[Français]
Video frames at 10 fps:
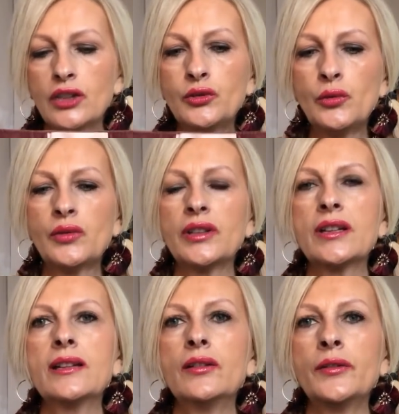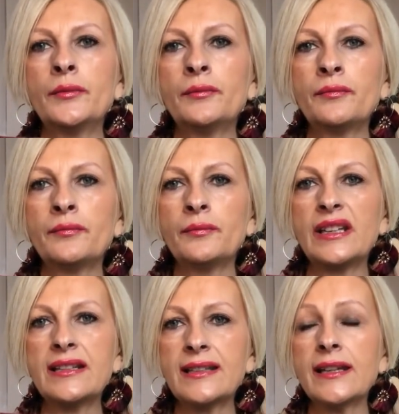Donc,
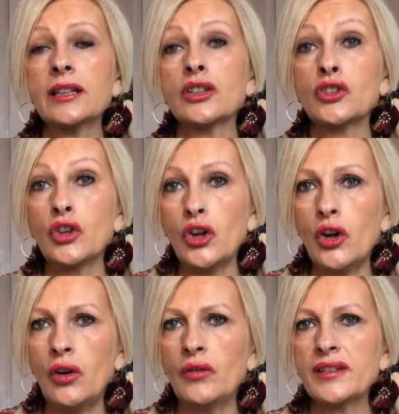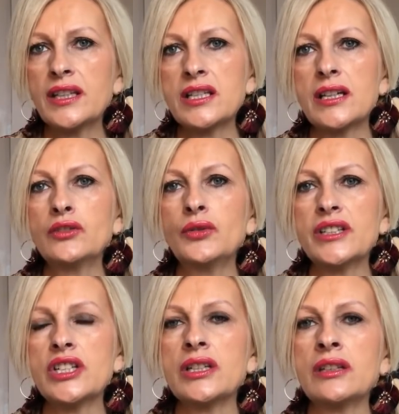une taille grande déjà
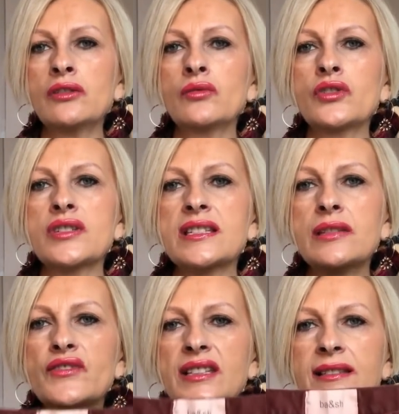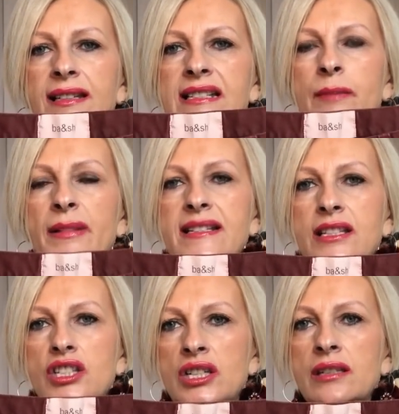d'origine. Donc si vous êtes intéressé par
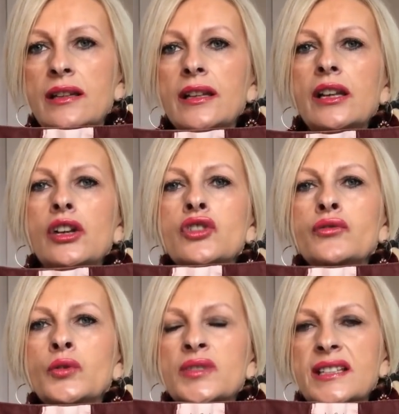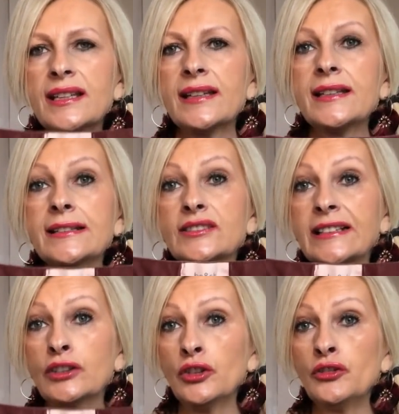ces jeans, je vous conseillerais d'aller dans un
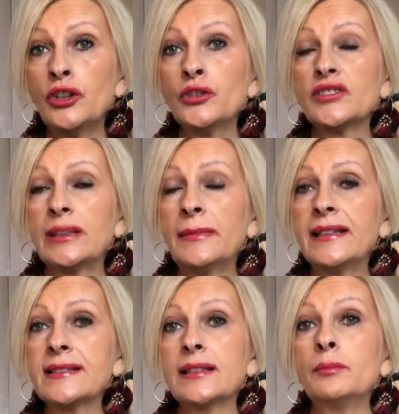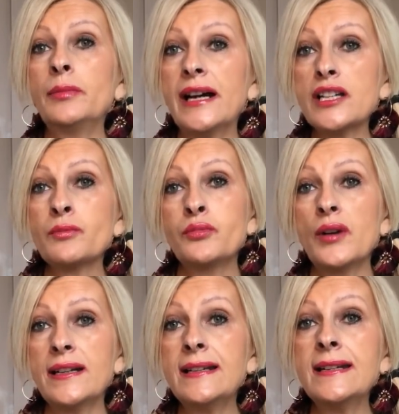corner, dans un magasin bâche pour
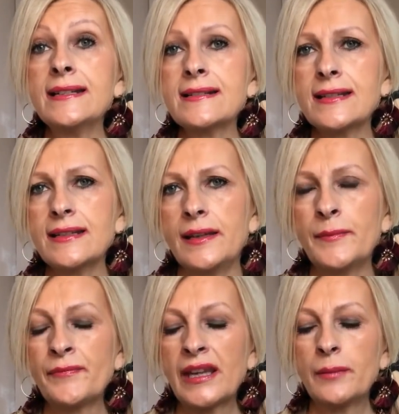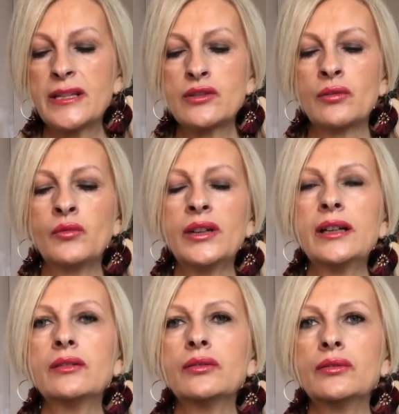aller l'essayer. Parce que
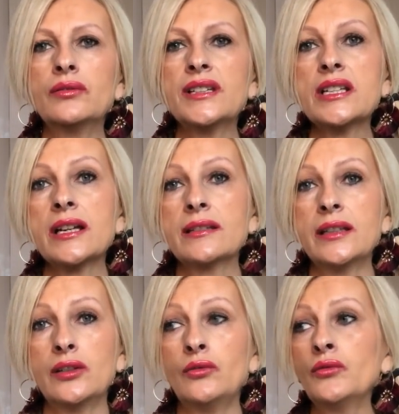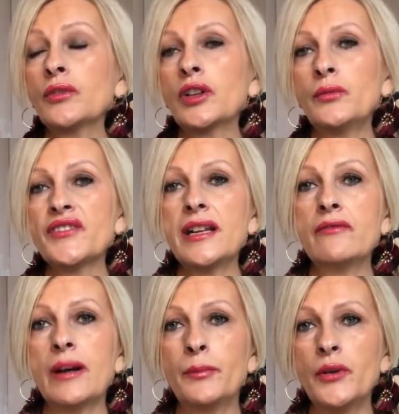moi, euh, déjà à taille 1, comme vous allez le
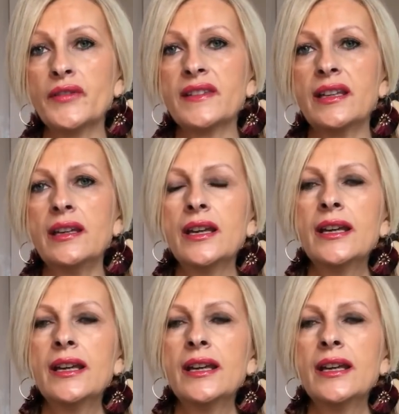voir porté